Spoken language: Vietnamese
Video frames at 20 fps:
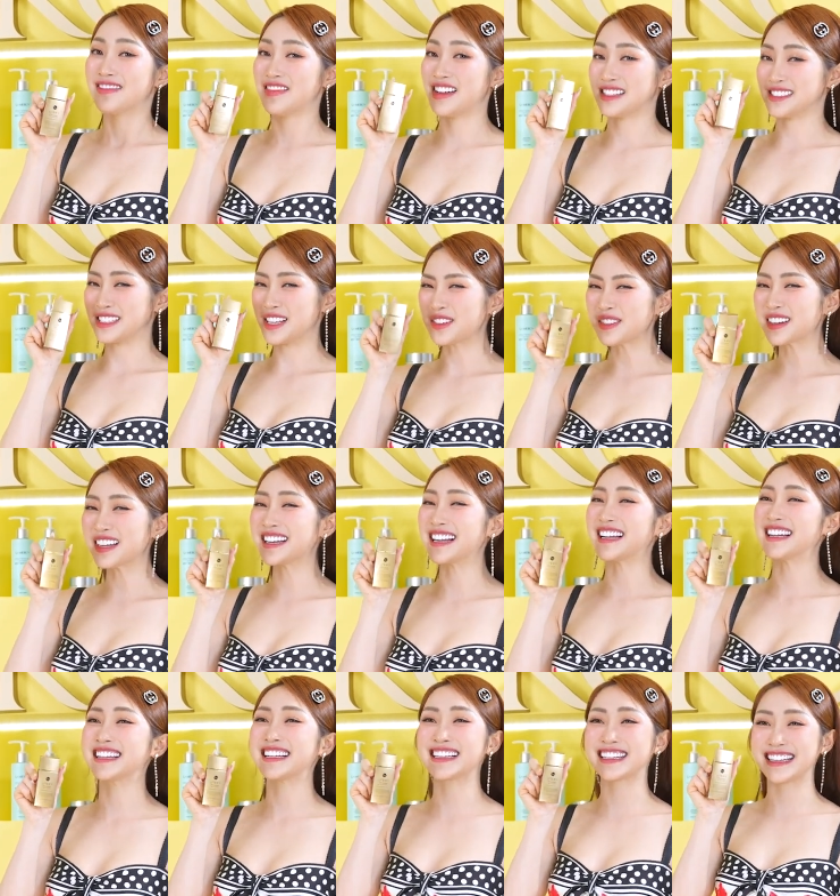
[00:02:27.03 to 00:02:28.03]
Và sau khi
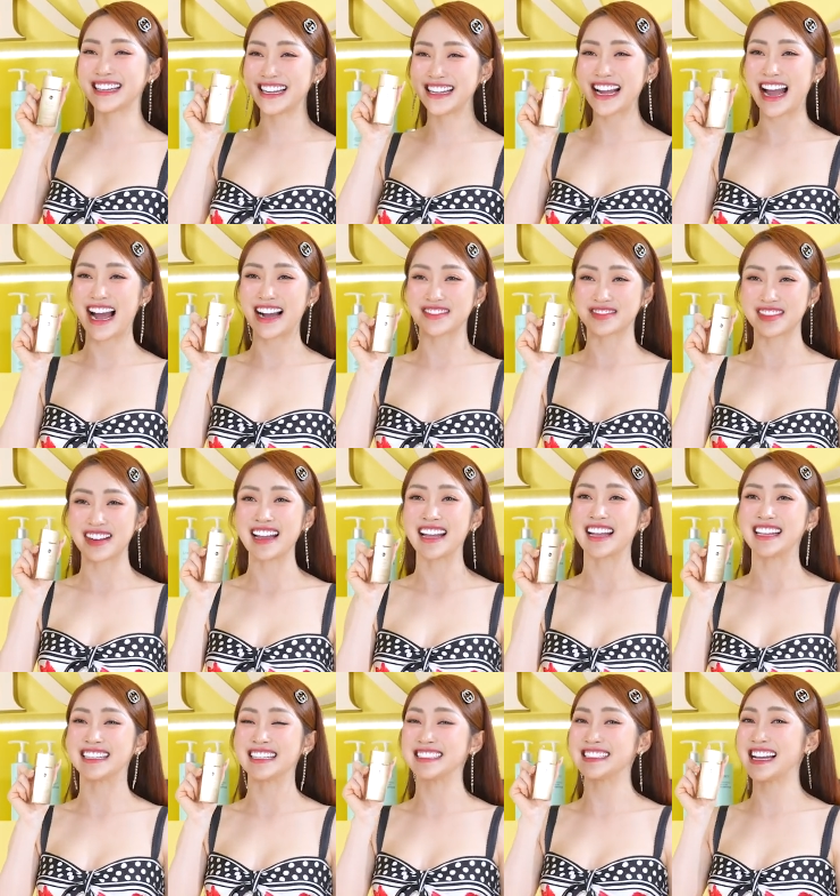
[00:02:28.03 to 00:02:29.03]
đấy, khi hàng
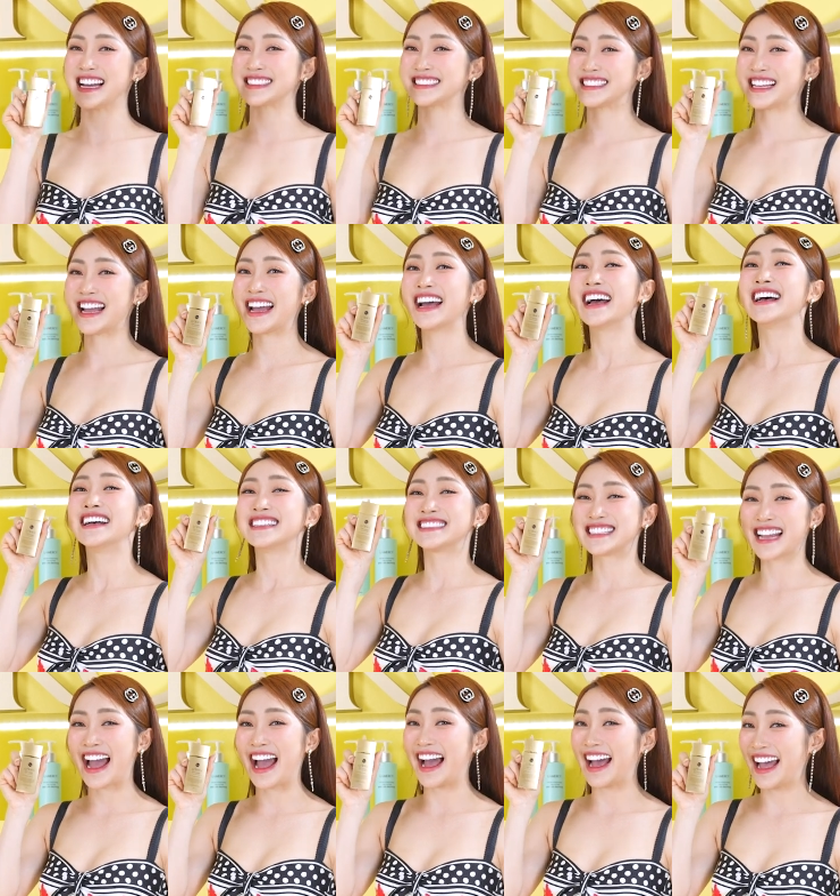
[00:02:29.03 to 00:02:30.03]
về thì Trang sẽ
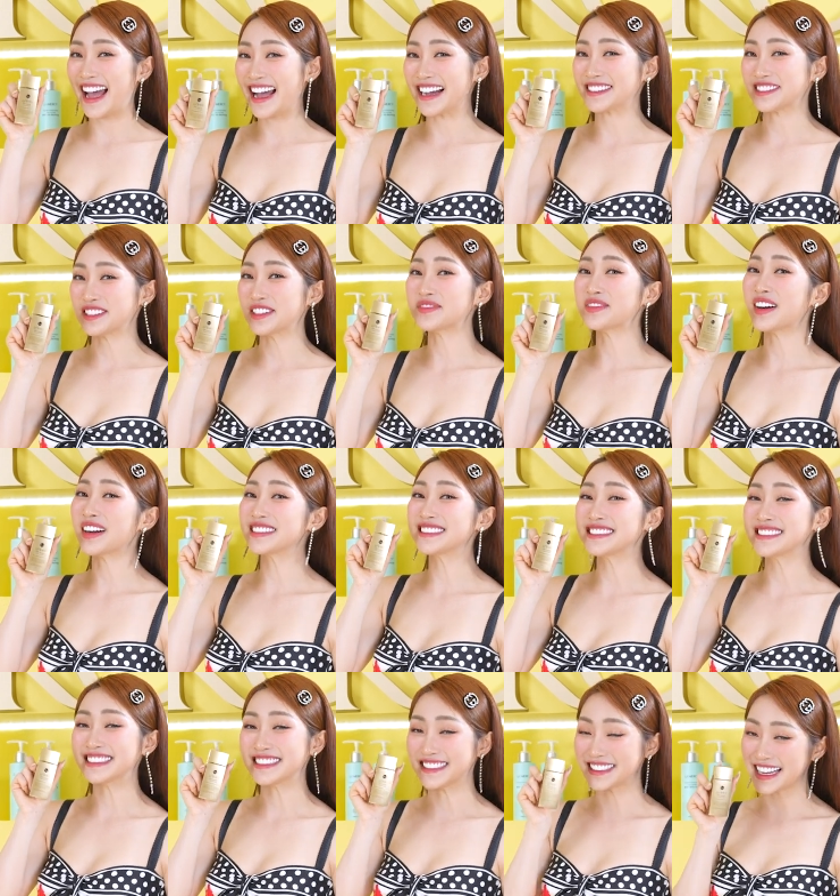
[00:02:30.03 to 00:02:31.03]
trả hàng cho mọi
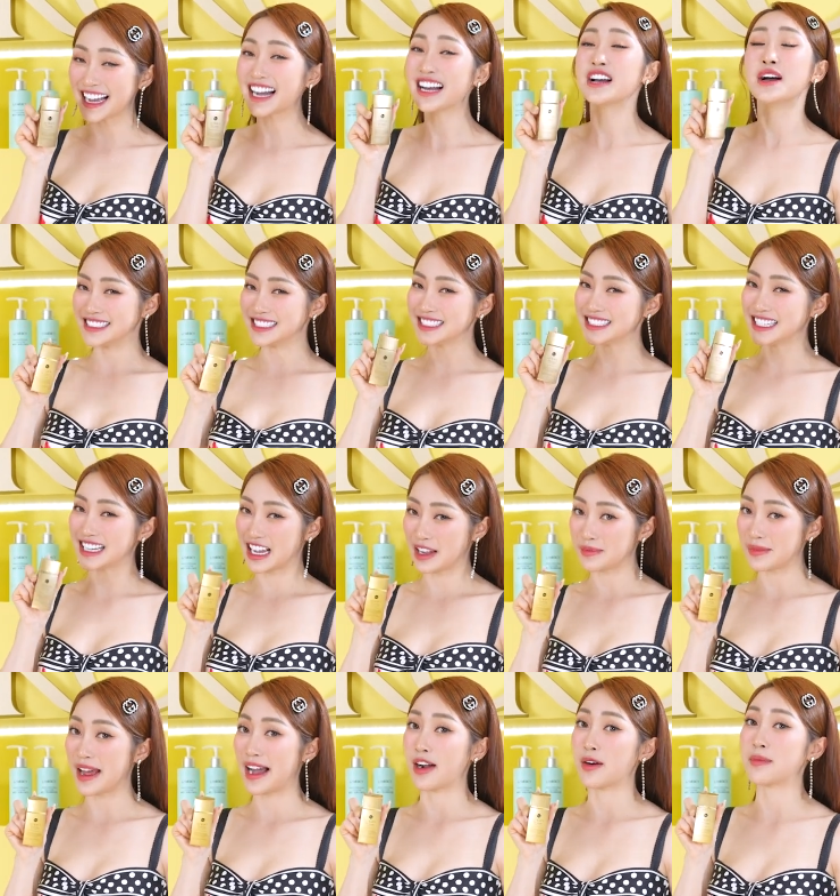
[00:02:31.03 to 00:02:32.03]
người nhá. Những chị
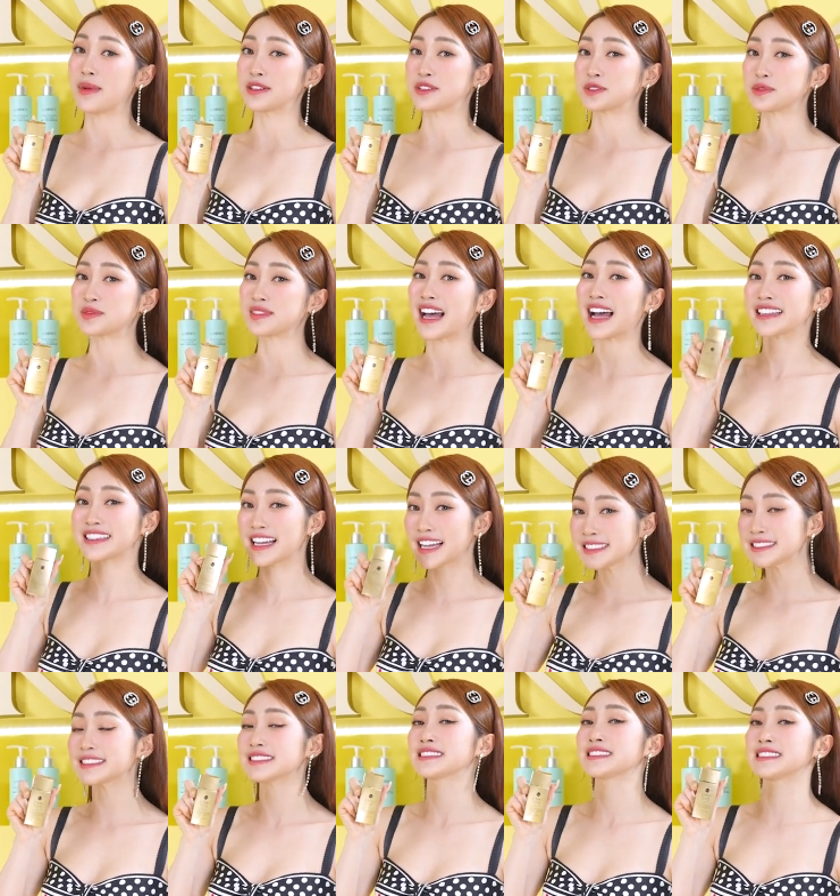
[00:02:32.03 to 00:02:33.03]
em nào mà chúng ta
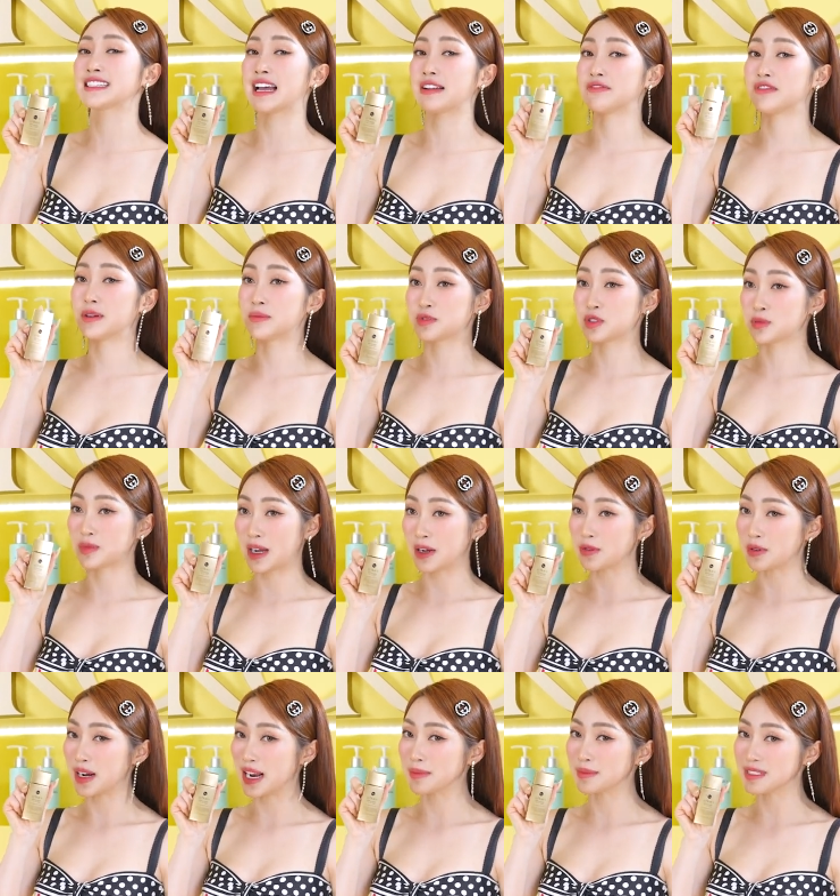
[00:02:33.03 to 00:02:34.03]
thích sản phẩm chống
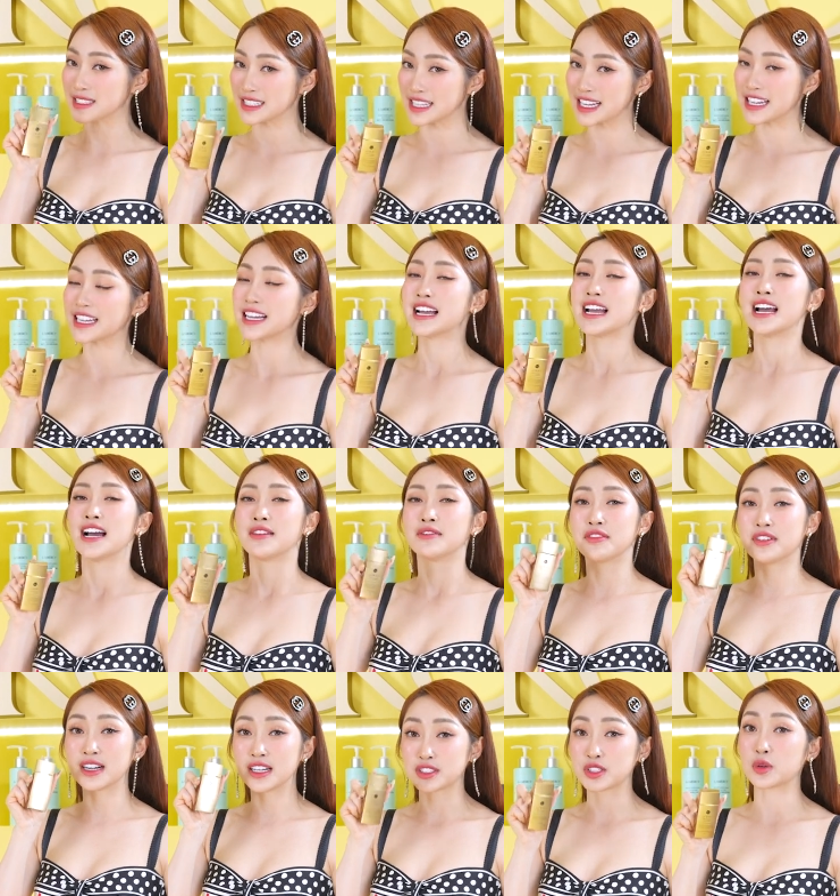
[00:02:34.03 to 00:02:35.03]
nắng của Lamercy,
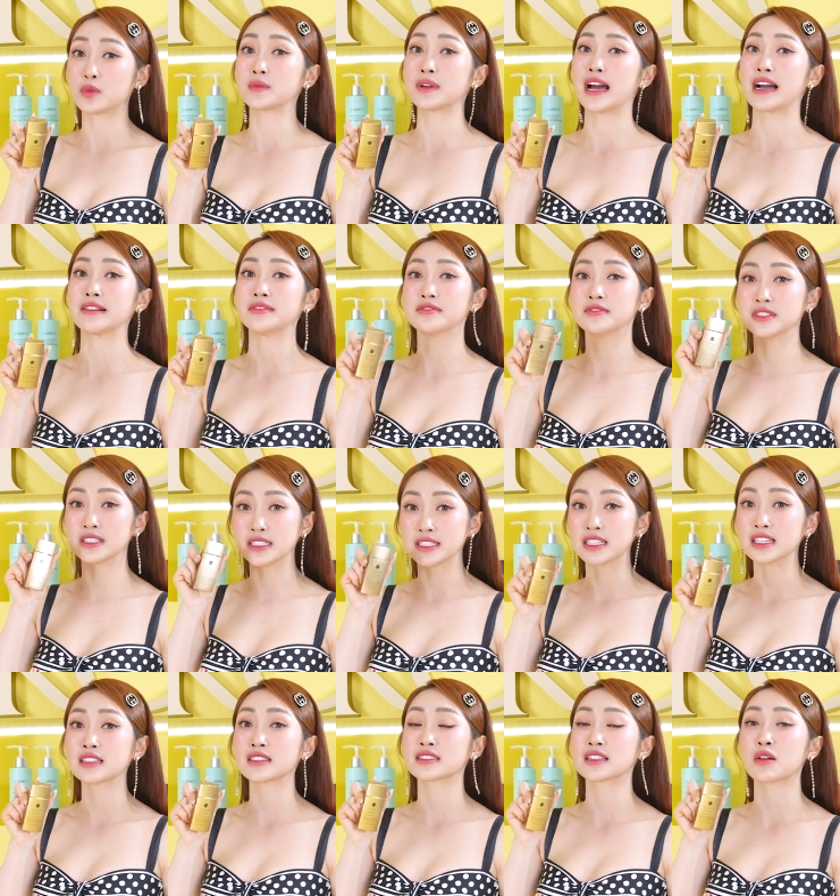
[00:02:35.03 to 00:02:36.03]
vừa chống nắng, vừa
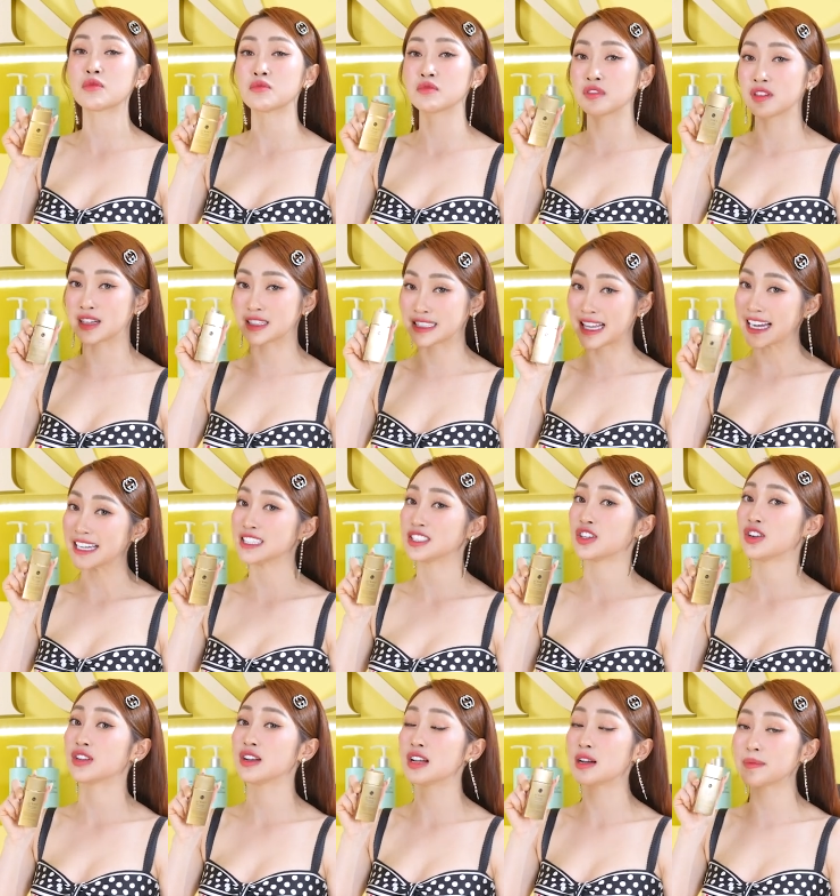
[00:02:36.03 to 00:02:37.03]
nâng tông, vừa thay
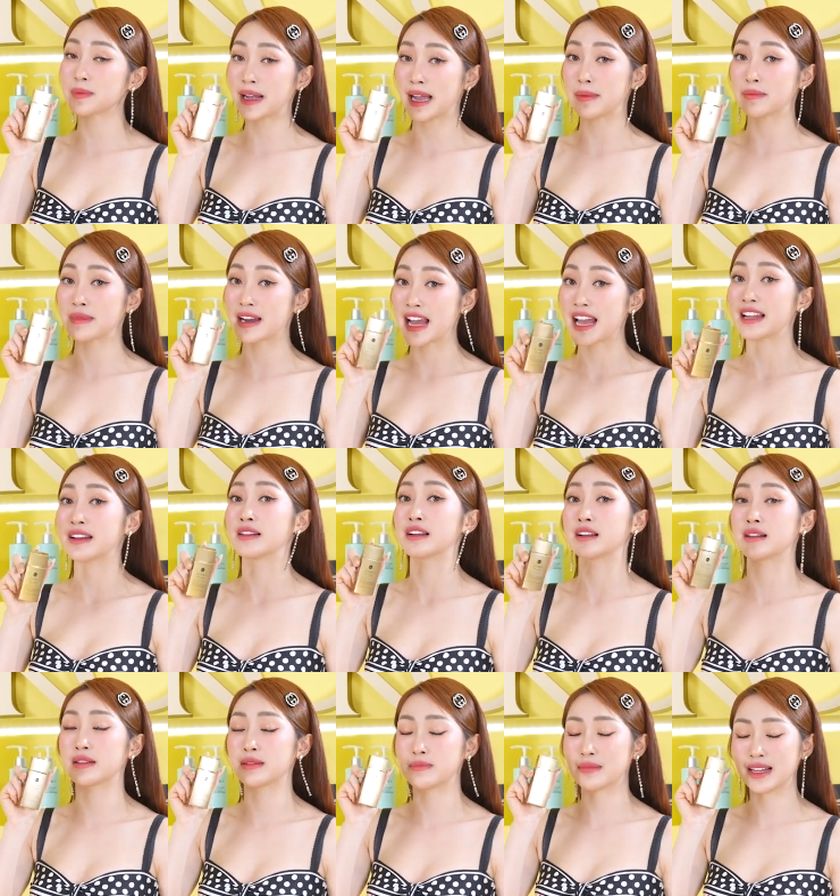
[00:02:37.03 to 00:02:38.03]
cho lớp kem
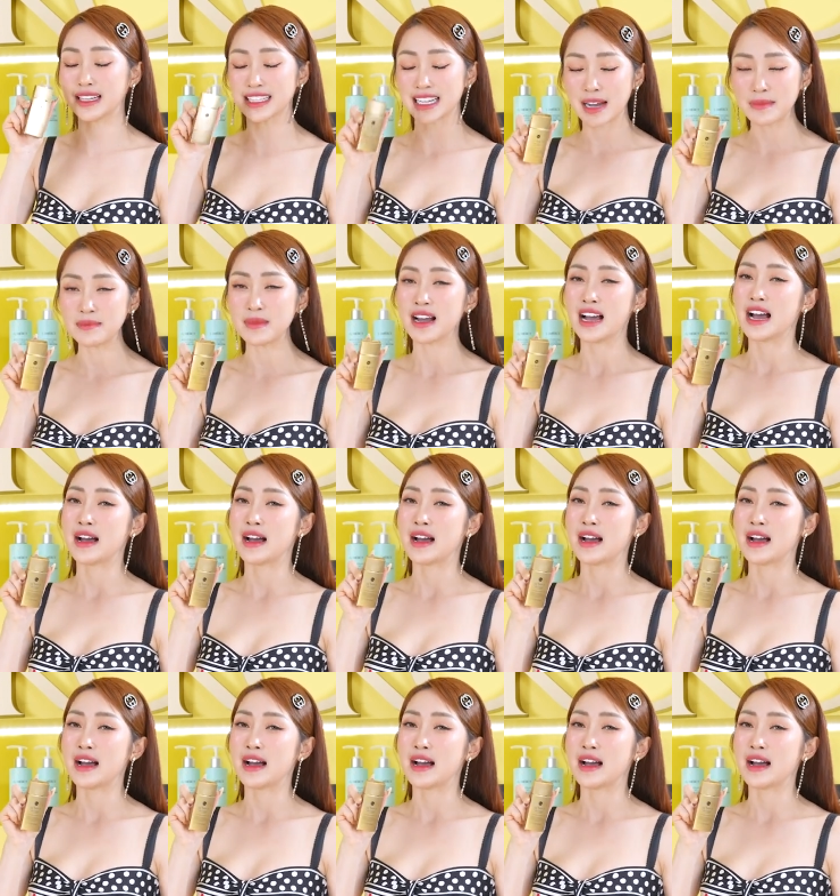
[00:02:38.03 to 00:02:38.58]
nền make up